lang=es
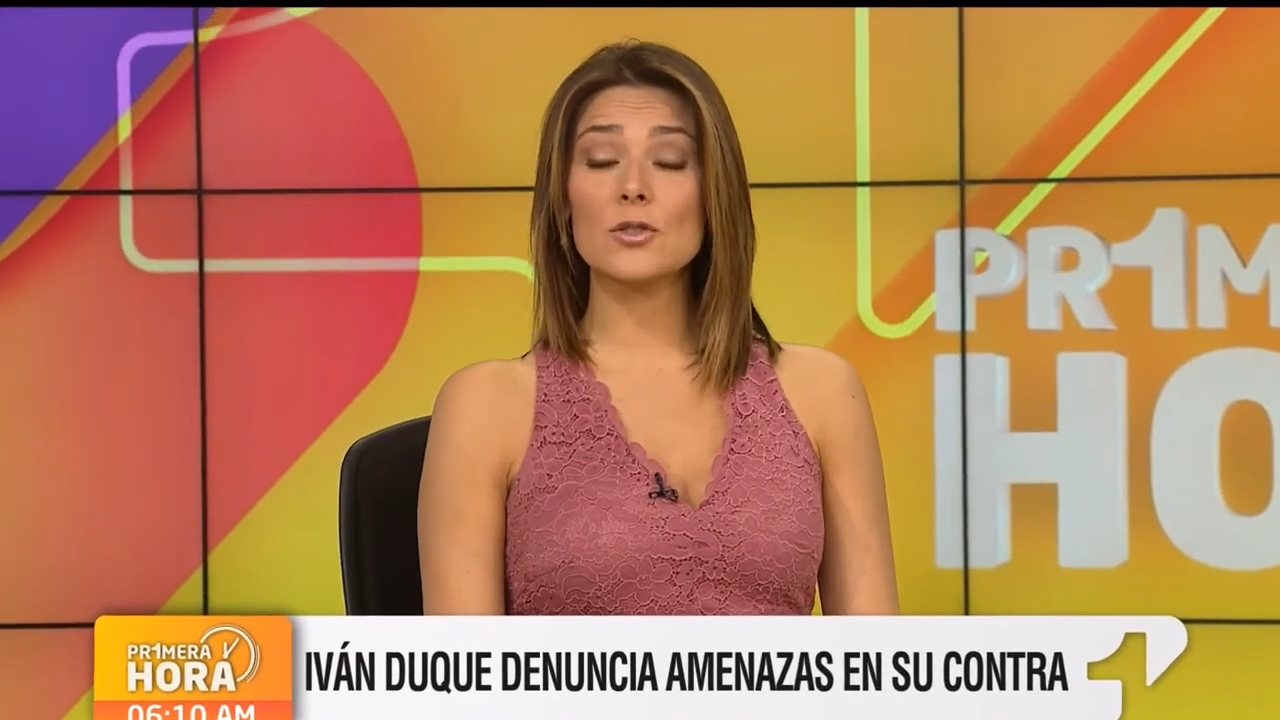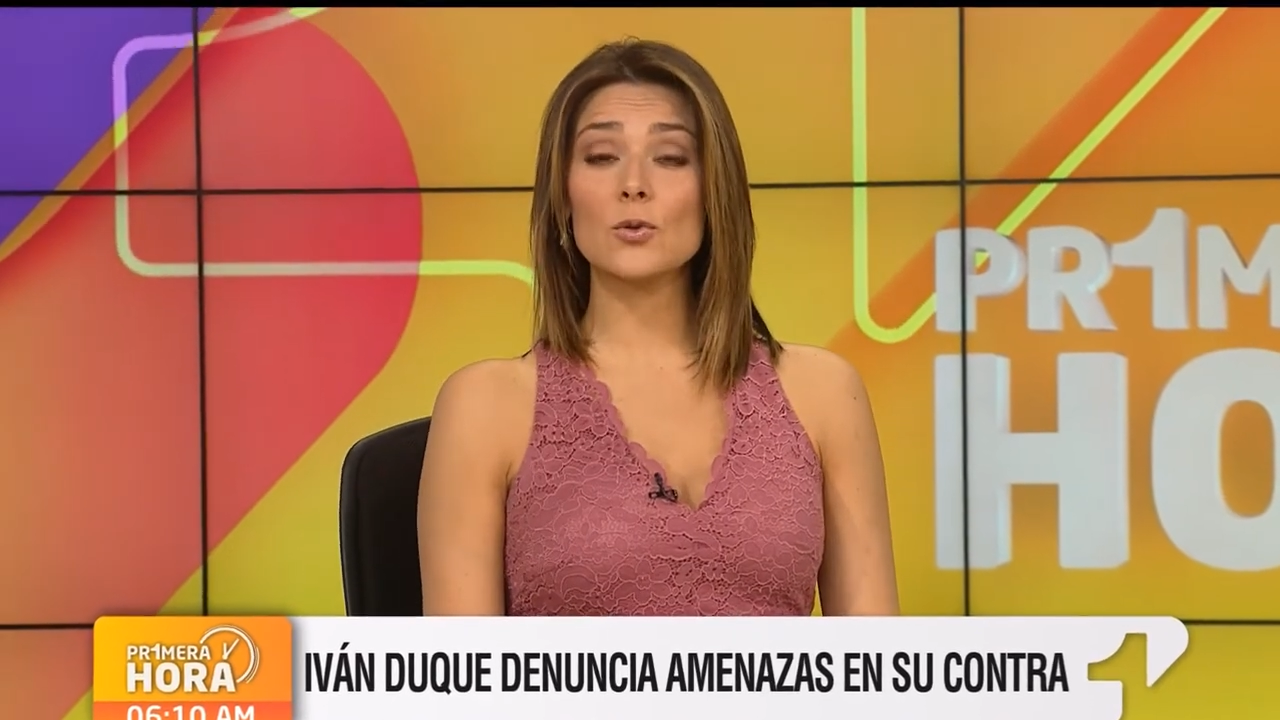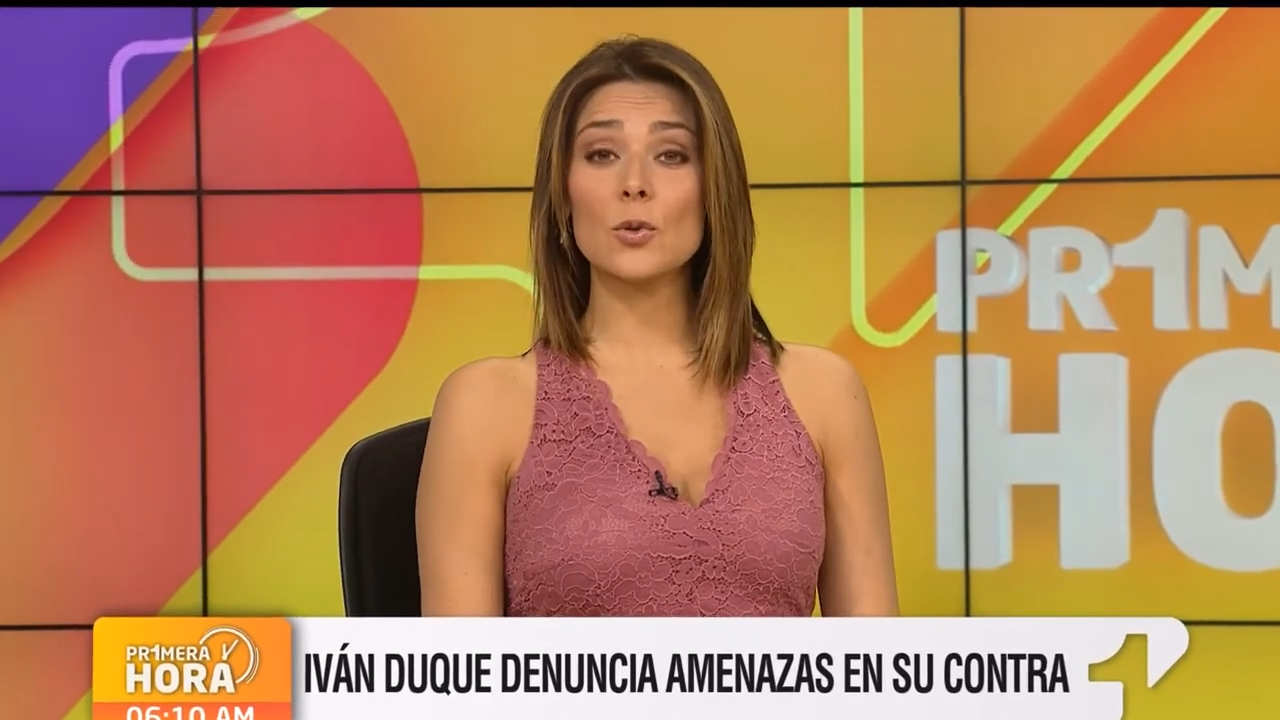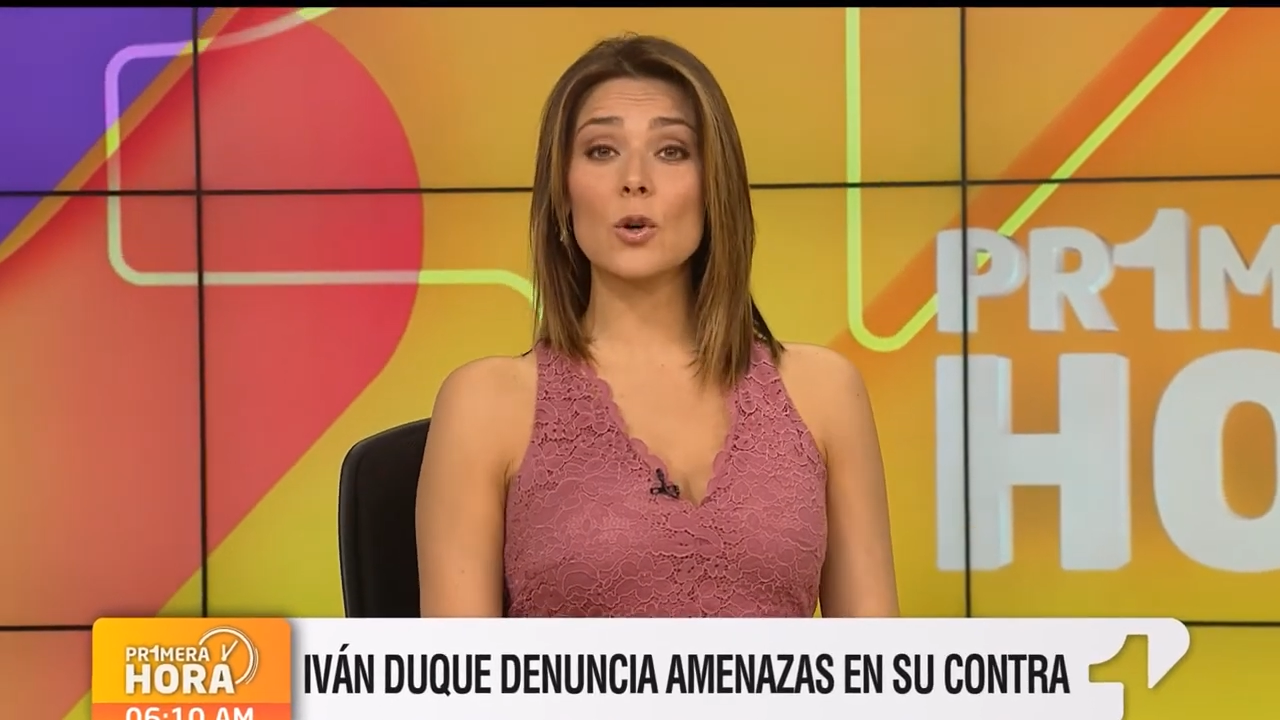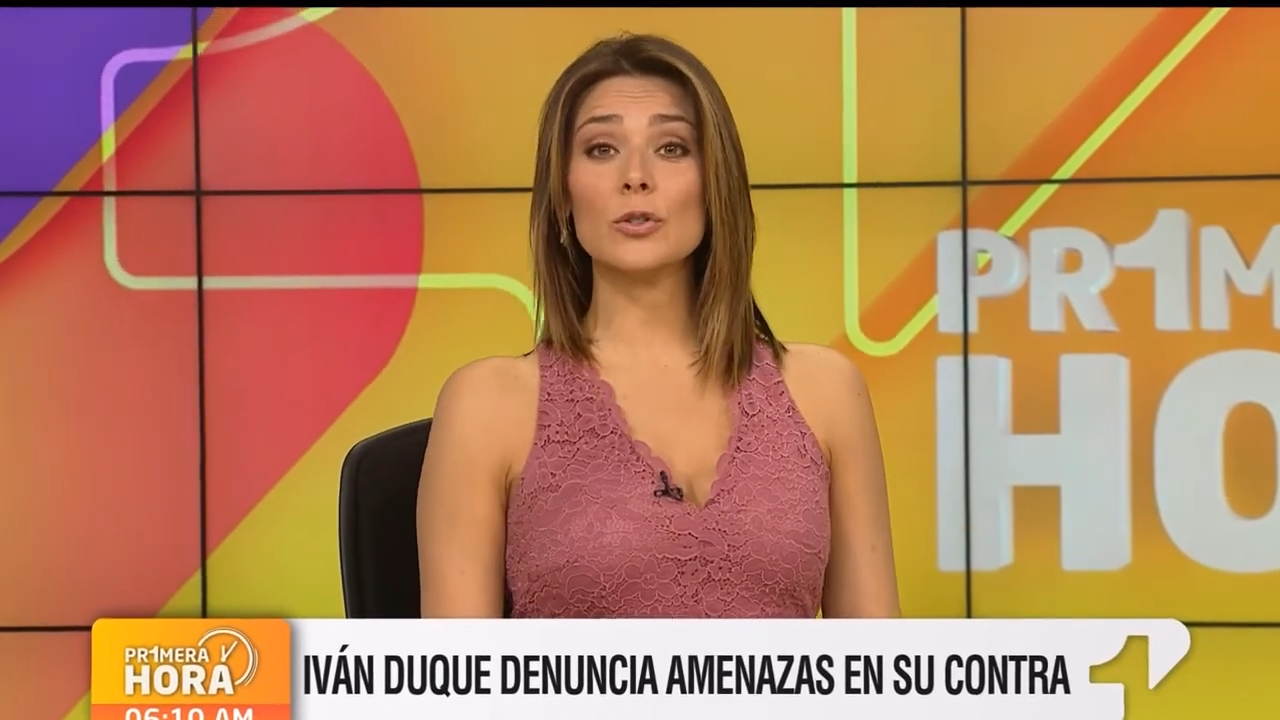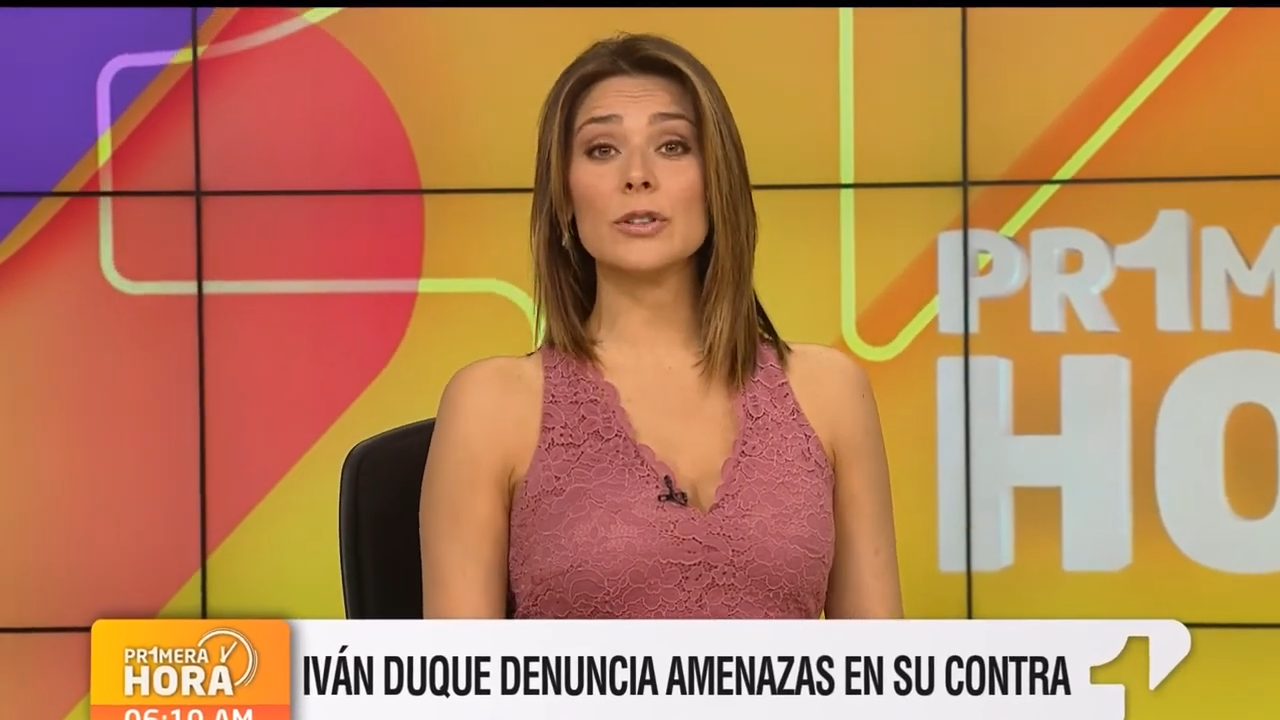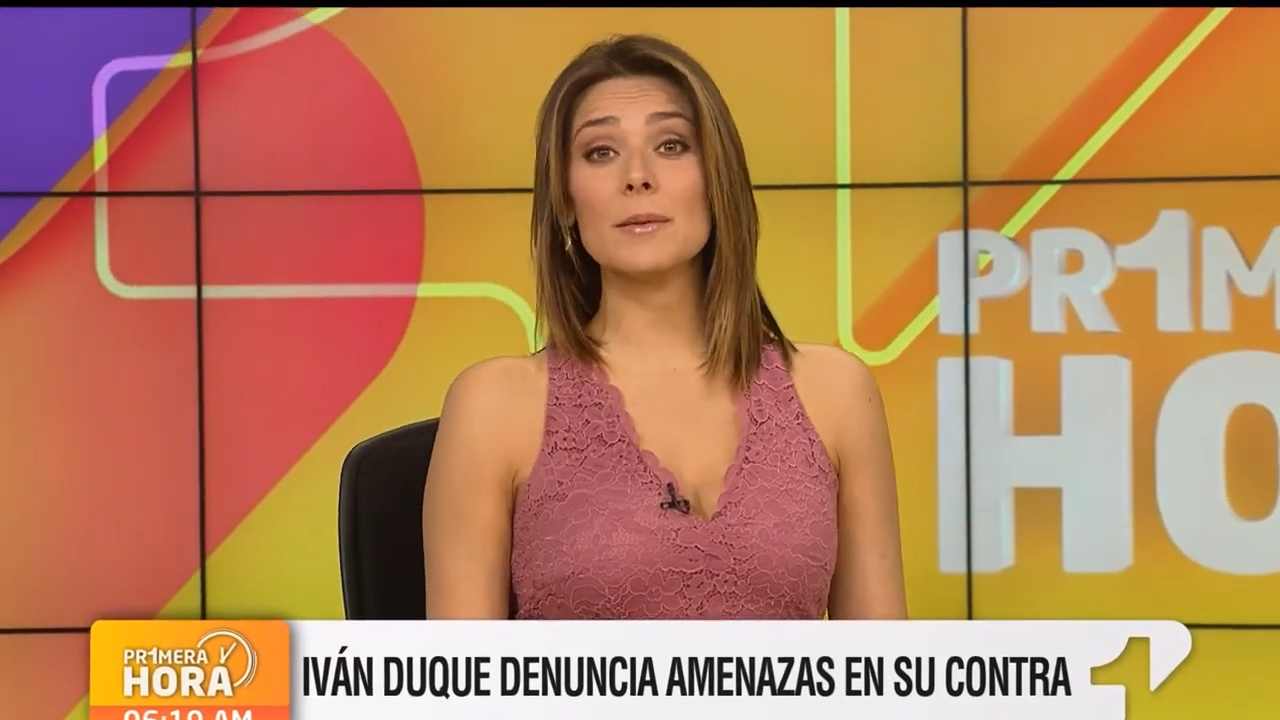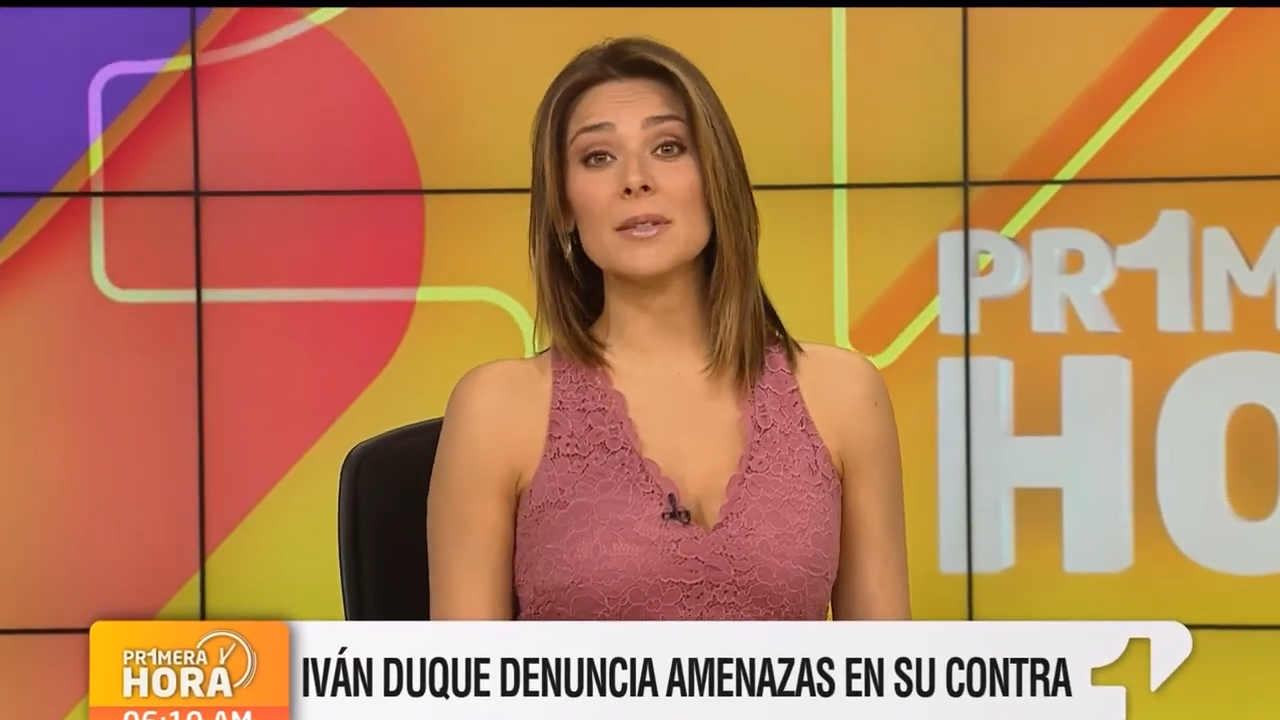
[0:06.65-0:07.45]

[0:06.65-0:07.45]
su contra,